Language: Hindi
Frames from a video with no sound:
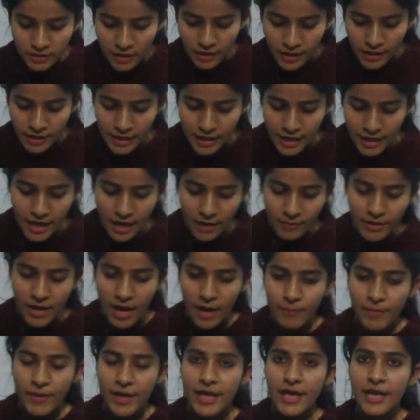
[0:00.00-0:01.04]
थर्डली हम
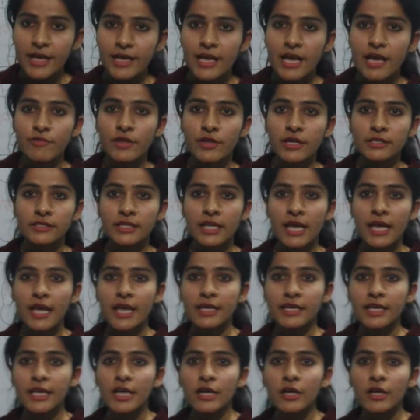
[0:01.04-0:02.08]
यहाँ पे ये कह सकते
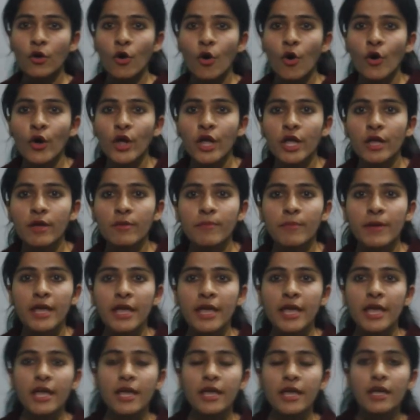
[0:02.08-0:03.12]
हैं कि कोई भी